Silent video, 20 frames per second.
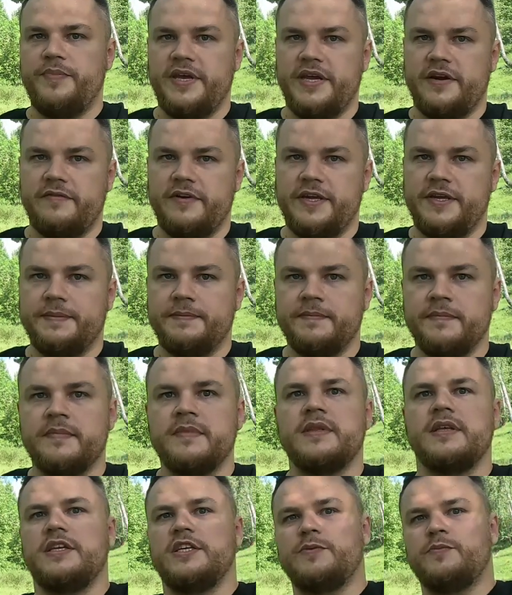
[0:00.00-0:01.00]
первый.
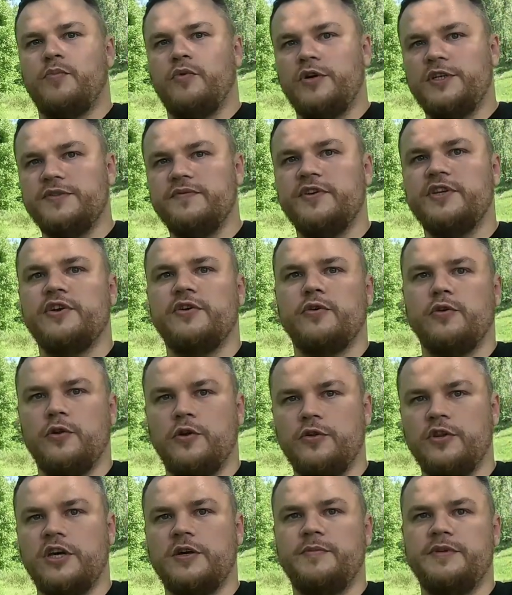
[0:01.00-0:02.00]
Использование
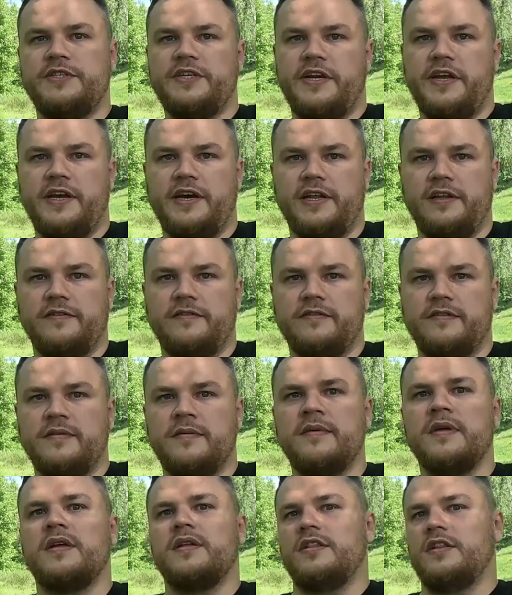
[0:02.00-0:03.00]
рулонных материалов,
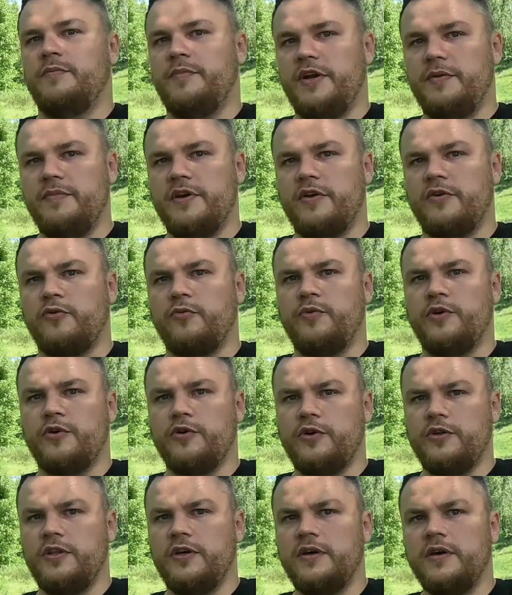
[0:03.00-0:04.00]
например,
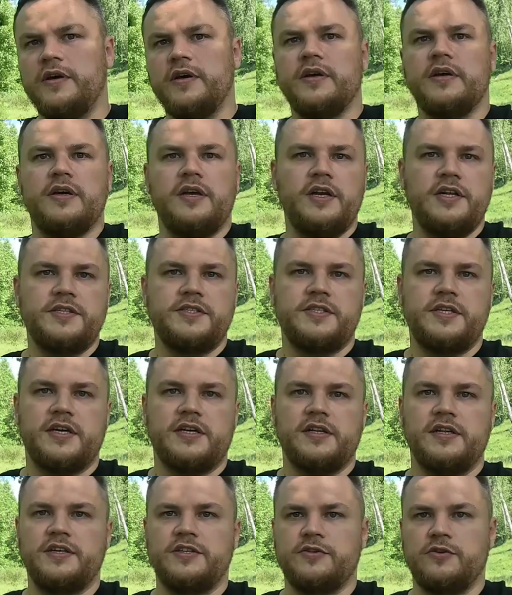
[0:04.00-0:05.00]
рубероида или
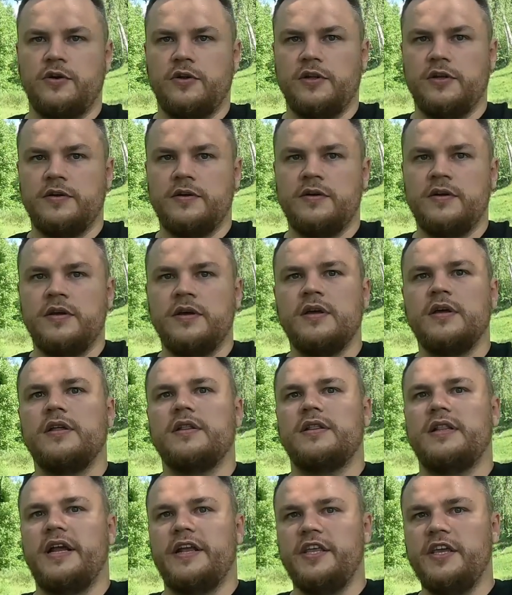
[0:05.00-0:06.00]
стеклоизола.
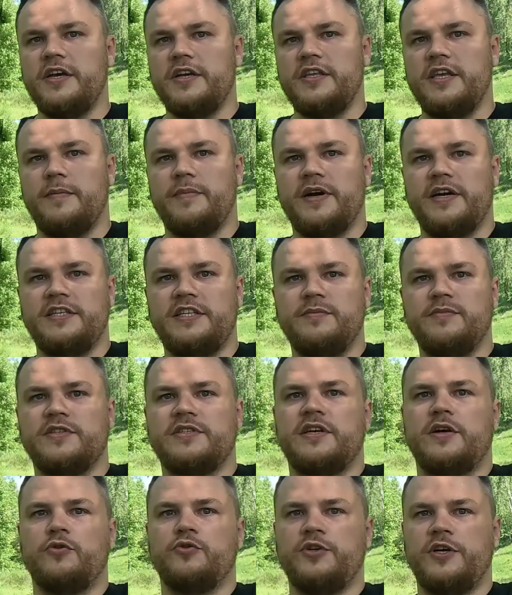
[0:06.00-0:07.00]
Для них необходимо
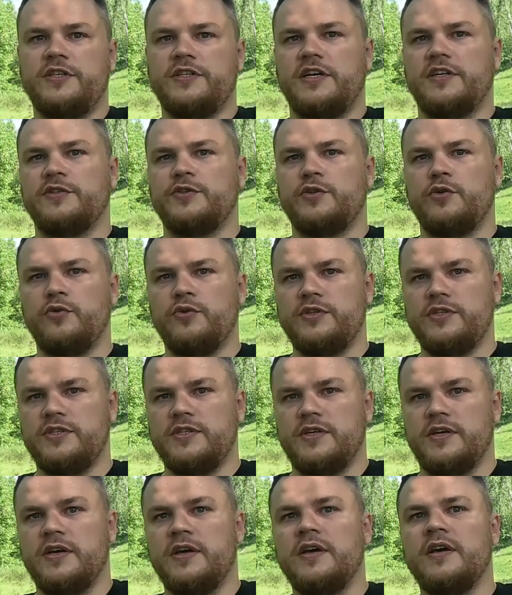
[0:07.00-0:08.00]
сооружать
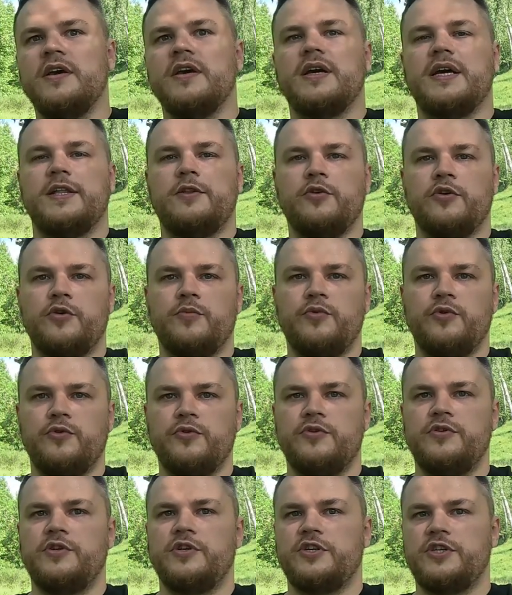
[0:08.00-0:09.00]
конструкции, которые
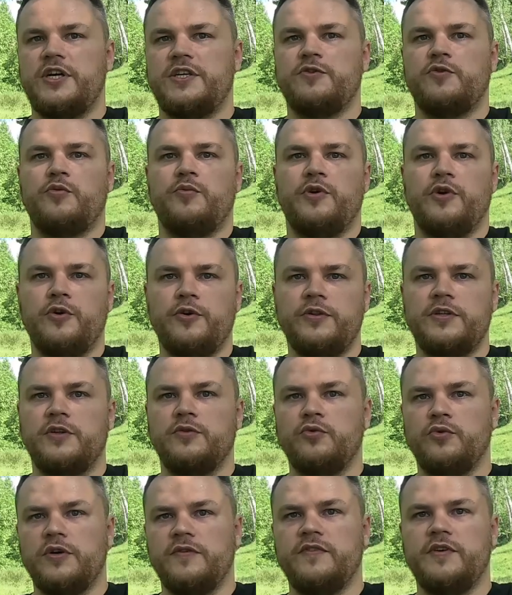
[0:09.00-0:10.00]
будут держать рубероид
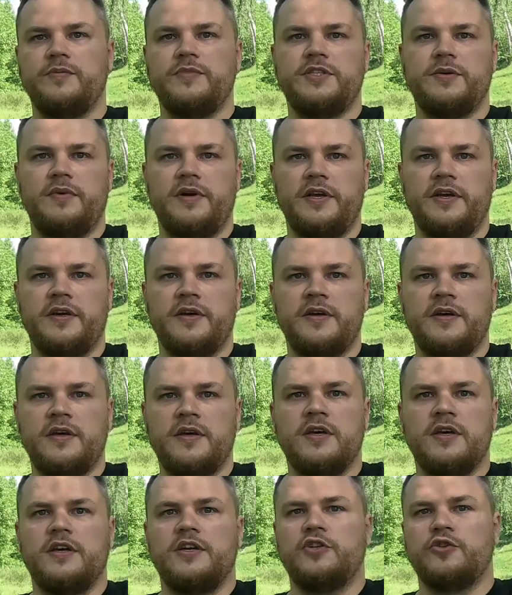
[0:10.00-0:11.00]
над уровнем земли.
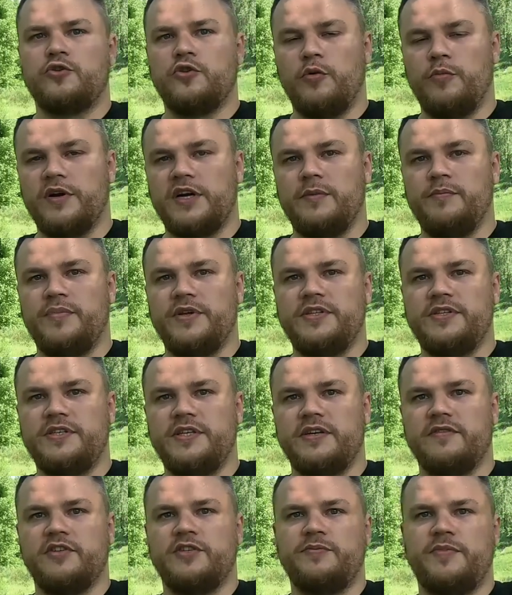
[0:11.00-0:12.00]
И чтобы
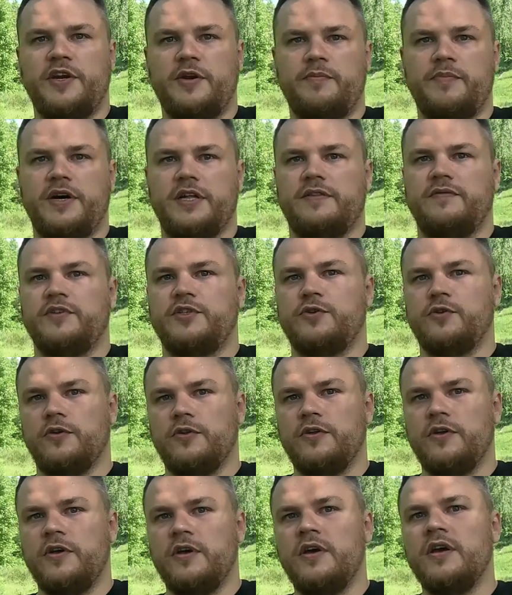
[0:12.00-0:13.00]
компенсировать перепад
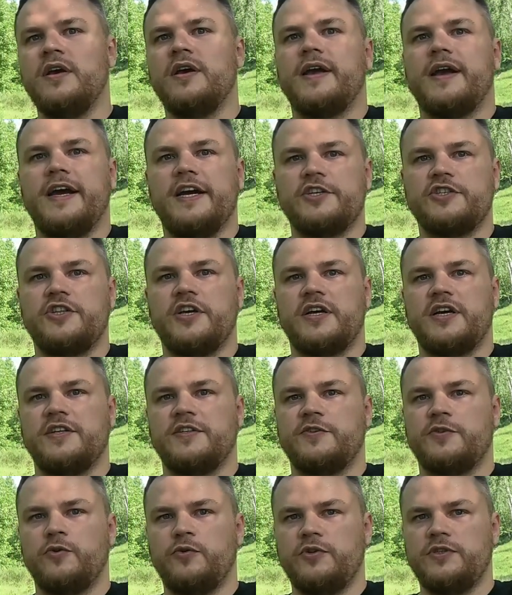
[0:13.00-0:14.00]
высот, каждая
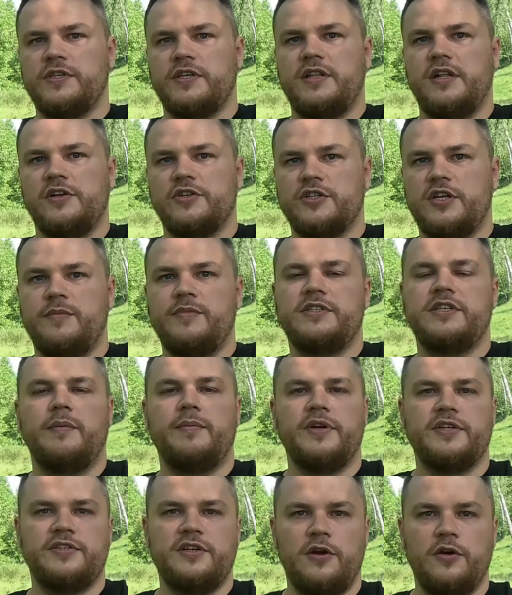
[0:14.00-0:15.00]
конструкция должна быть
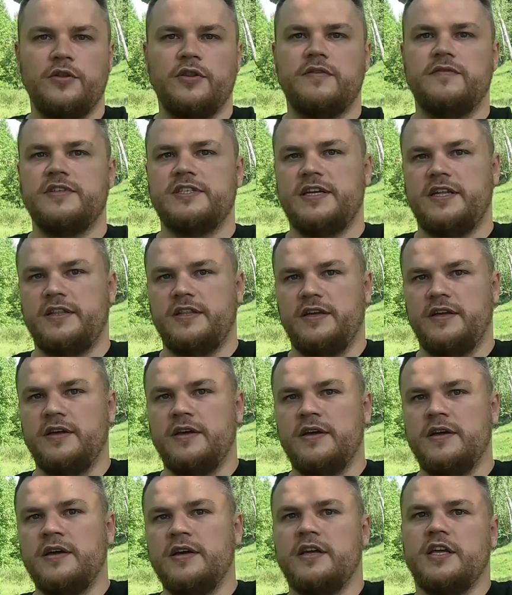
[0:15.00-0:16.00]
определенной высоты
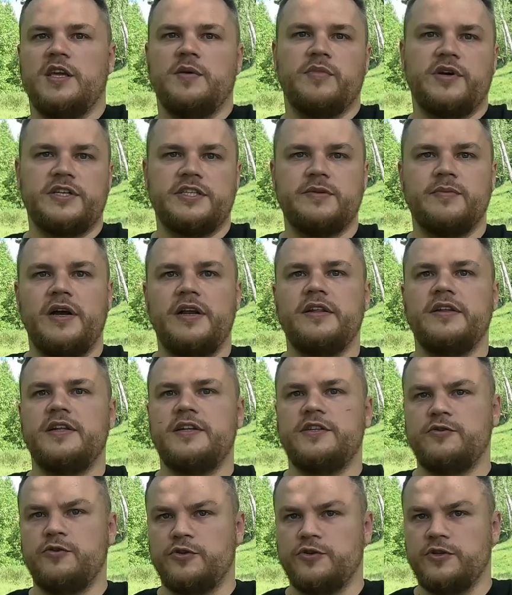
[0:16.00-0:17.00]
и максимально
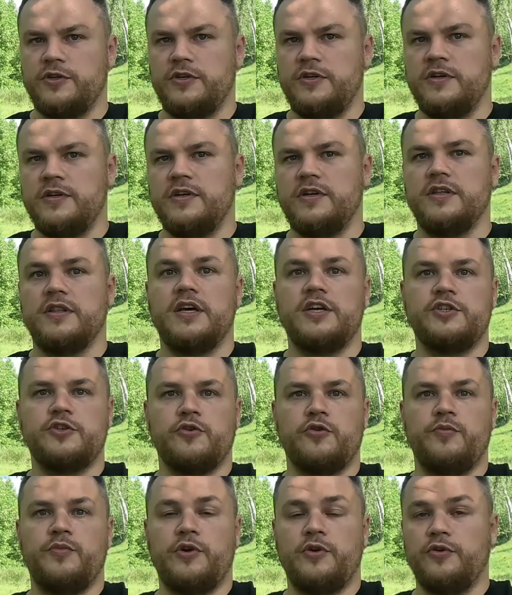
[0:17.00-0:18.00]
надежной, иначе
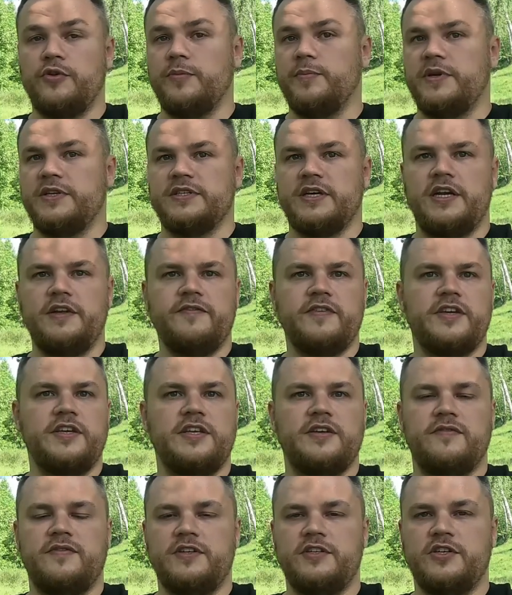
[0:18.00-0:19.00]
рубероид при заливке
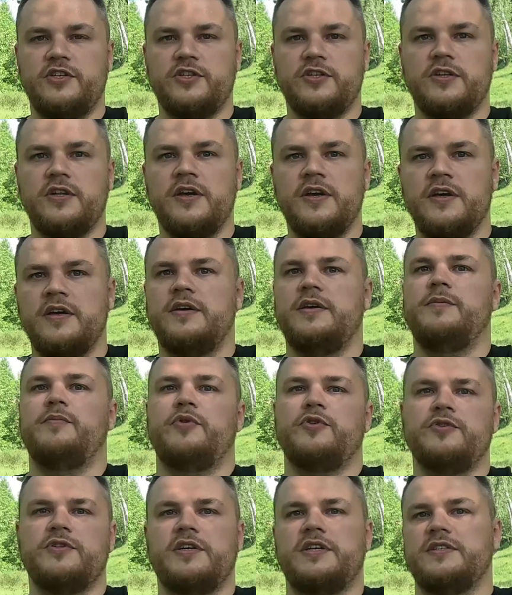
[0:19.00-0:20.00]
не выдержит и
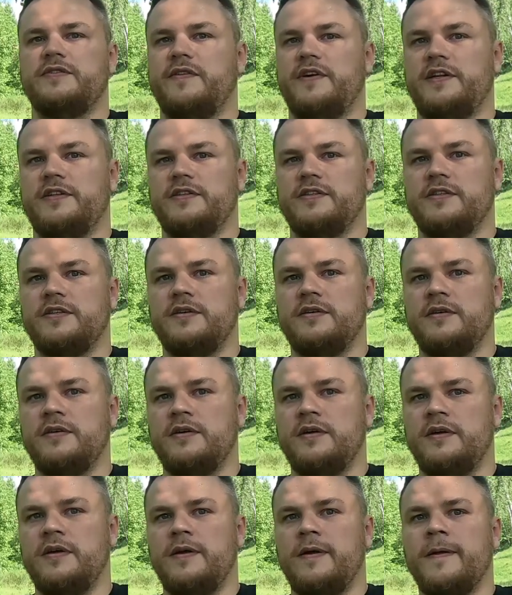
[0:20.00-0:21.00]
просто развалится.
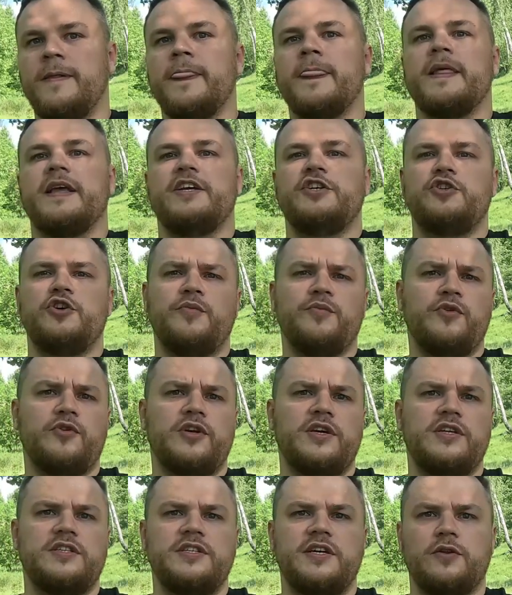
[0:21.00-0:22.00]
Еще
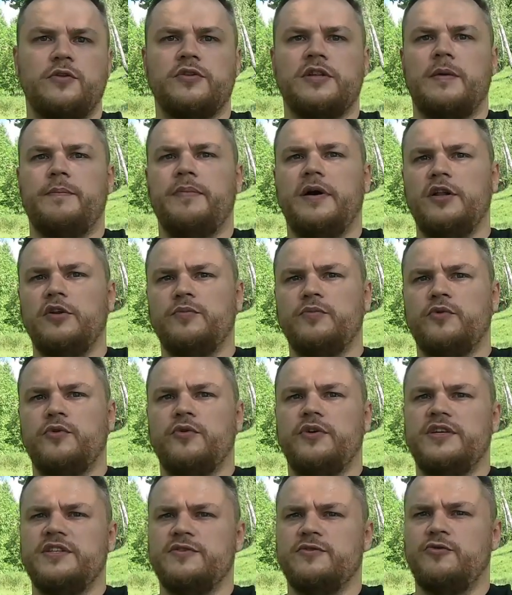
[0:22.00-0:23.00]
многие делают опалубку
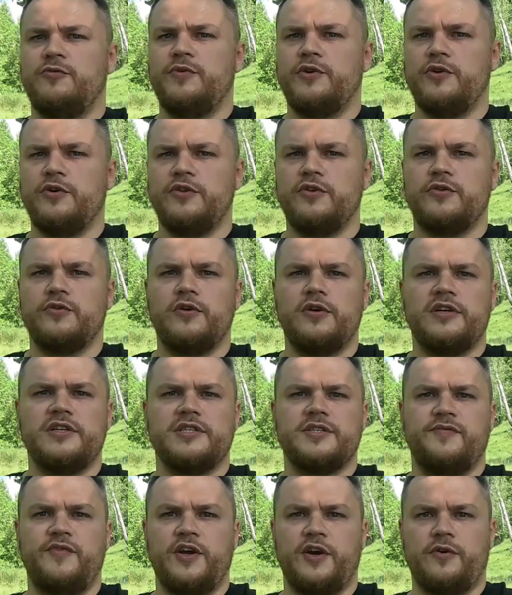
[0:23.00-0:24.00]
из рубероида только
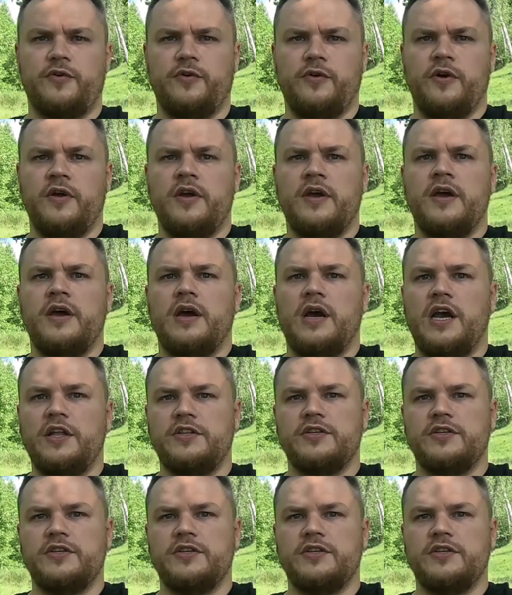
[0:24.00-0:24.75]
сверху, а